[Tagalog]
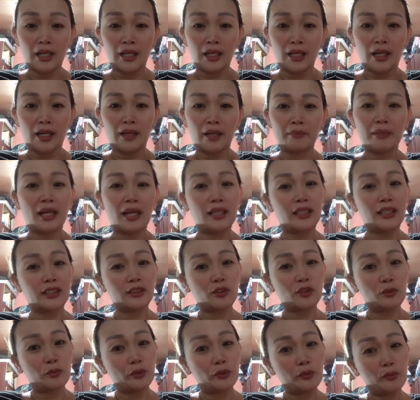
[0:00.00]
Ah,
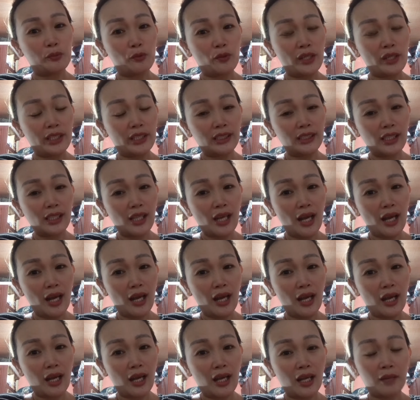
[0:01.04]
malas daw po yung buhay
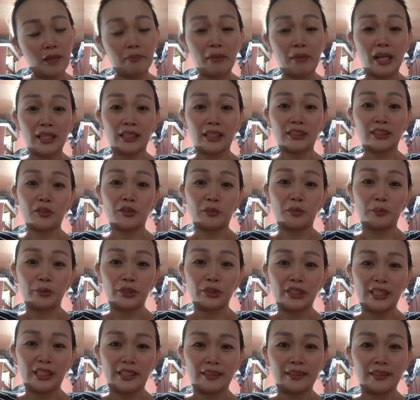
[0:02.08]
nila. Malas daw po
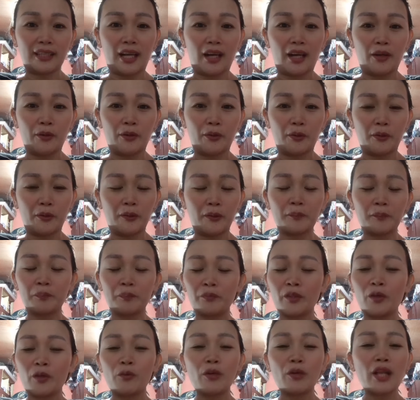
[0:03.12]
silang tao.
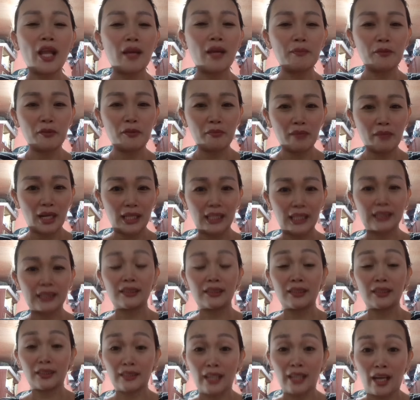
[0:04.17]
Wala pong
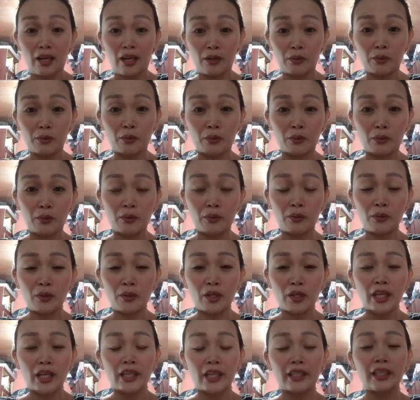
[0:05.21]
malas na tao.
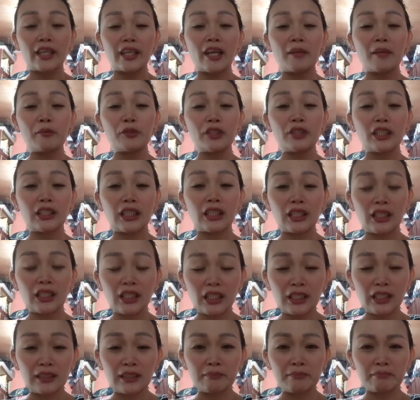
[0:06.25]
Kaya po
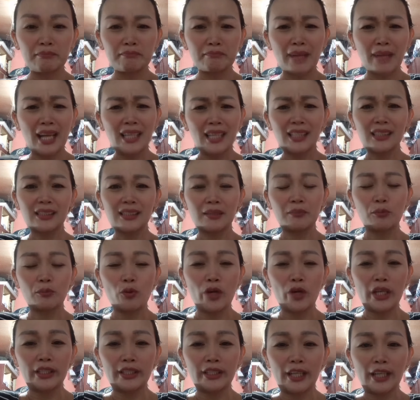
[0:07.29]
nagiging malas ang
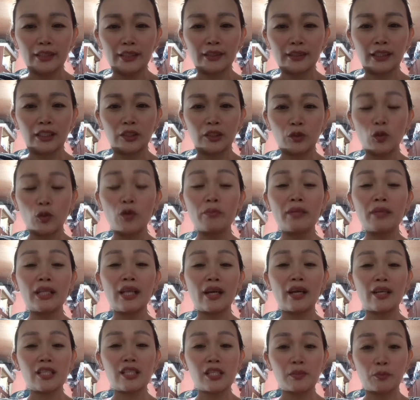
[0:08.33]
buhay natin kung
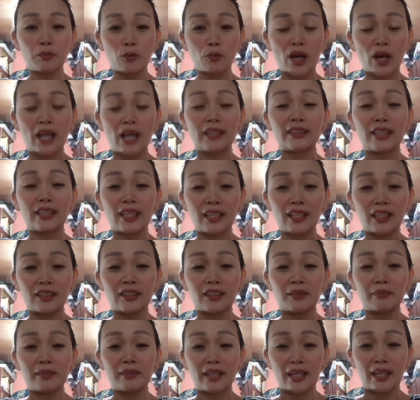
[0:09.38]
malakas po ang
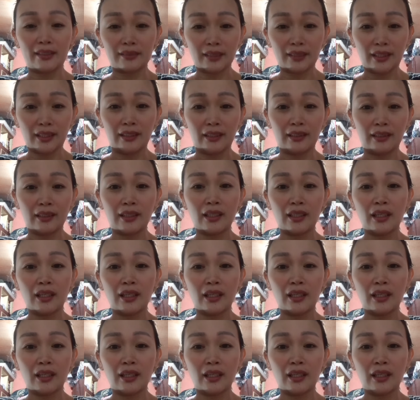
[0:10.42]
negative natin